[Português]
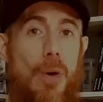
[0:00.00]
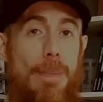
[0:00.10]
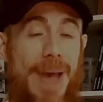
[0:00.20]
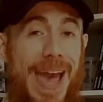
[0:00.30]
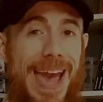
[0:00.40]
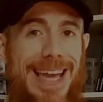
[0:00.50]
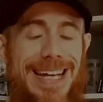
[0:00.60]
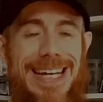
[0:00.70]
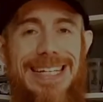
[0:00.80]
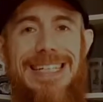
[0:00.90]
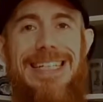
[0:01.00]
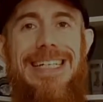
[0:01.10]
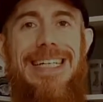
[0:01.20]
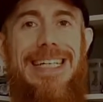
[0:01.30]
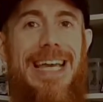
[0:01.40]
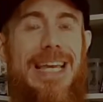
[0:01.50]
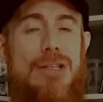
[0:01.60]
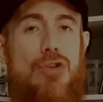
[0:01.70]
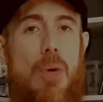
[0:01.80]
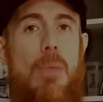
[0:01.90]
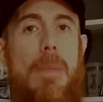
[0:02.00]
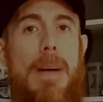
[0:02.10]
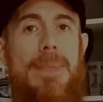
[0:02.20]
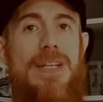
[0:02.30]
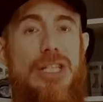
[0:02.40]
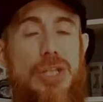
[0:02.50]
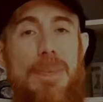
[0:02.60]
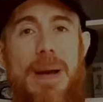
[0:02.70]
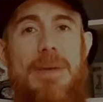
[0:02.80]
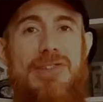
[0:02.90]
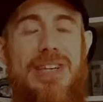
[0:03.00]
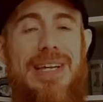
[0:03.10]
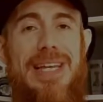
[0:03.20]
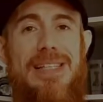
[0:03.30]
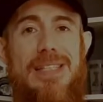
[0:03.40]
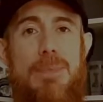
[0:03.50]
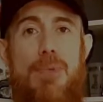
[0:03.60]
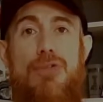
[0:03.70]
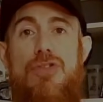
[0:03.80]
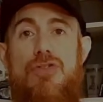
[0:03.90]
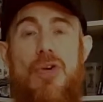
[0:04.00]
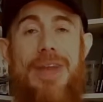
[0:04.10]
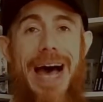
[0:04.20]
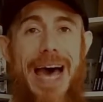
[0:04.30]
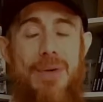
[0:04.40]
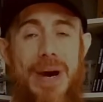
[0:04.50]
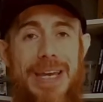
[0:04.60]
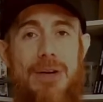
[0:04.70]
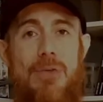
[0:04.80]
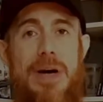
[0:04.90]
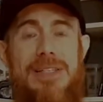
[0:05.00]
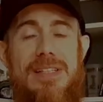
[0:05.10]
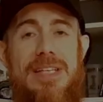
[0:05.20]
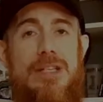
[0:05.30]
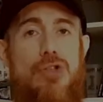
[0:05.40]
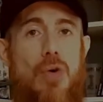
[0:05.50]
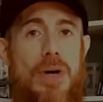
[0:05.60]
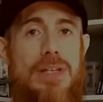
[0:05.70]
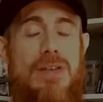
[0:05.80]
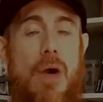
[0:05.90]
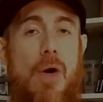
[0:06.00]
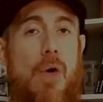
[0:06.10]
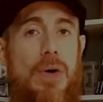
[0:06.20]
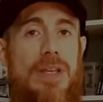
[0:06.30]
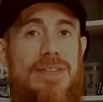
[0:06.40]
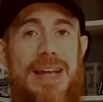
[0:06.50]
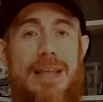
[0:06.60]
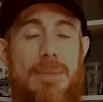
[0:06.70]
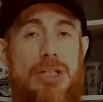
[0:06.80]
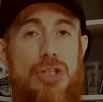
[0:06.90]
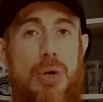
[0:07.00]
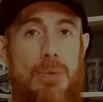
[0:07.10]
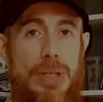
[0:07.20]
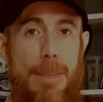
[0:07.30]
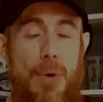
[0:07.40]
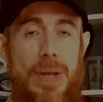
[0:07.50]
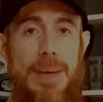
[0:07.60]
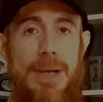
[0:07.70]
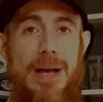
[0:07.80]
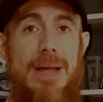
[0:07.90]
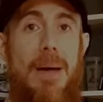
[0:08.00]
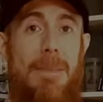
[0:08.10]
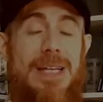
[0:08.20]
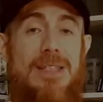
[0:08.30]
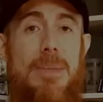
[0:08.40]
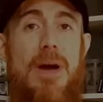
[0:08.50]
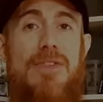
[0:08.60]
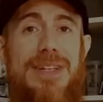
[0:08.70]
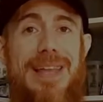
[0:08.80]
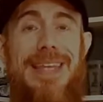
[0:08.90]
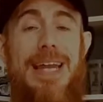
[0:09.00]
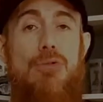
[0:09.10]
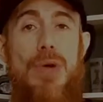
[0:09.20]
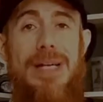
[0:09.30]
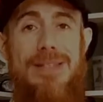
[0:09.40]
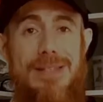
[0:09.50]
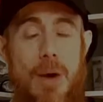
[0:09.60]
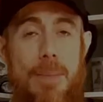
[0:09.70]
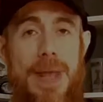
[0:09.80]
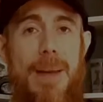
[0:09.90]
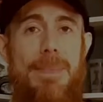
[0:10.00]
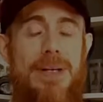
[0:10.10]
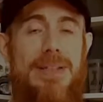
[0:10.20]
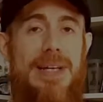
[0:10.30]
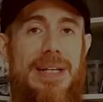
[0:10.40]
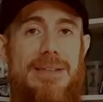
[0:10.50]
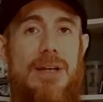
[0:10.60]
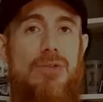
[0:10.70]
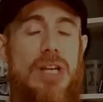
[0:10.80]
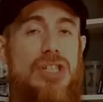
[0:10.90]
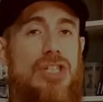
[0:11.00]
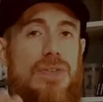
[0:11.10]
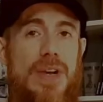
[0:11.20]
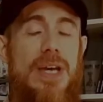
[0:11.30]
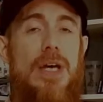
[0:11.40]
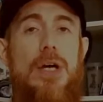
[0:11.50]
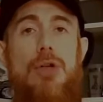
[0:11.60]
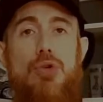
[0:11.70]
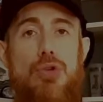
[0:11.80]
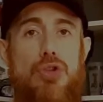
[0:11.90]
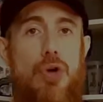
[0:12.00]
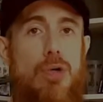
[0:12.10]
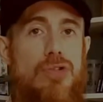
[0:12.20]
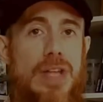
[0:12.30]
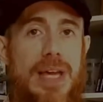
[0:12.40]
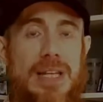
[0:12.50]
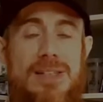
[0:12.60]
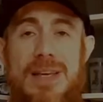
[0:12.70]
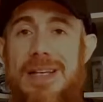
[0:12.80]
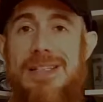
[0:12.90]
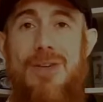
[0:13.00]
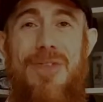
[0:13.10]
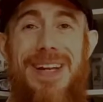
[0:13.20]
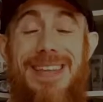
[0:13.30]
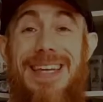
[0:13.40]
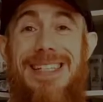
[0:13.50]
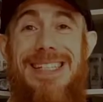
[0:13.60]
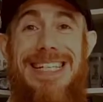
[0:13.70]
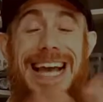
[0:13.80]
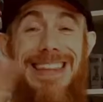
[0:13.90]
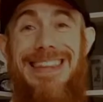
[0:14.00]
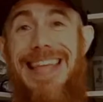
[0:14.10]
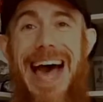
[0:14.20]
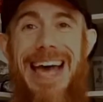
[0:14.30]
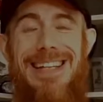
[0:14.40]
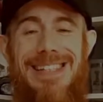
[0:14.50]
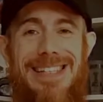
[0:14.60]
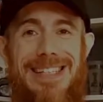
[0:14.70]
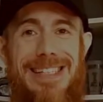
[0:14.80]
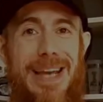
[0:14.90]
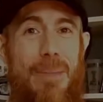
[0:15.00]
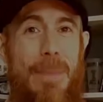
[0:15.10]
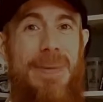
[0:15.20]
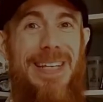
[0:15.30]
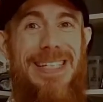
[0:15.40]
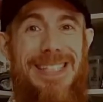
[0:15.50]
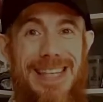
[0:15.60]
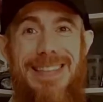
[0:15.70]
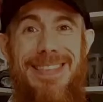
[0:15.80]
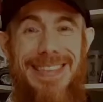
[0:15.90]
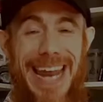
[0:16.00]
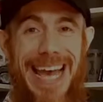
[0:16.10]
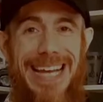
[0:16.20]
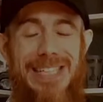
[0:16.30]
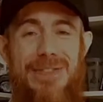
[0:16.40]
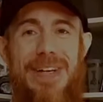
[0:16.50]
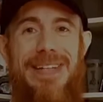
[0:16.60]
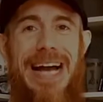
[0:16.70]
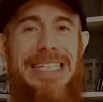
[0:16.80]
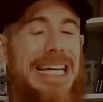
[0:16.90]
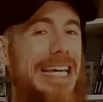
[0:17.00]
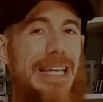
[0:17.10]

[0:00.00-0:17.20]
Europeia, né? E eles, como uma banda tipicamente inglesa, se posicionaram aí com essas questões, o que certamente gerou muita polêmica, mas também uma verdadeira adoração pela banda, né? Tanto que a gente vê nos shows deles são verdadeiras catarses, assim, é uma banda que se entrega de verdade.